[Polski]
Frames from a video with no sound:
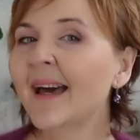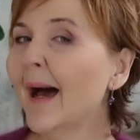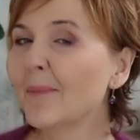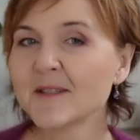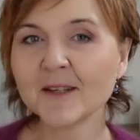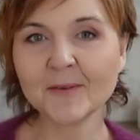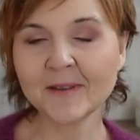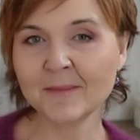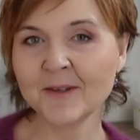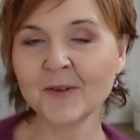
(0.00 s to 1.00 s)
Y,
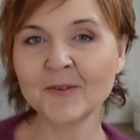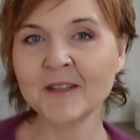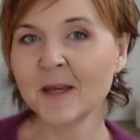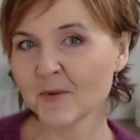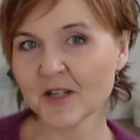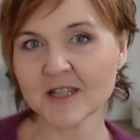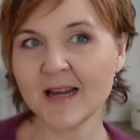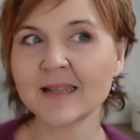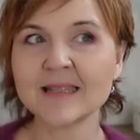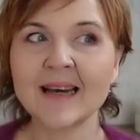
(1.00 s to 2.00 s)
absolutnie mi on nie
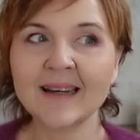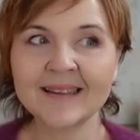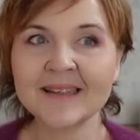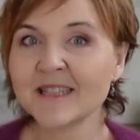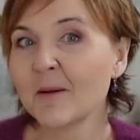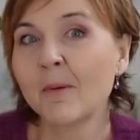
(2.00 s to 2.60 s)
przeszkadza.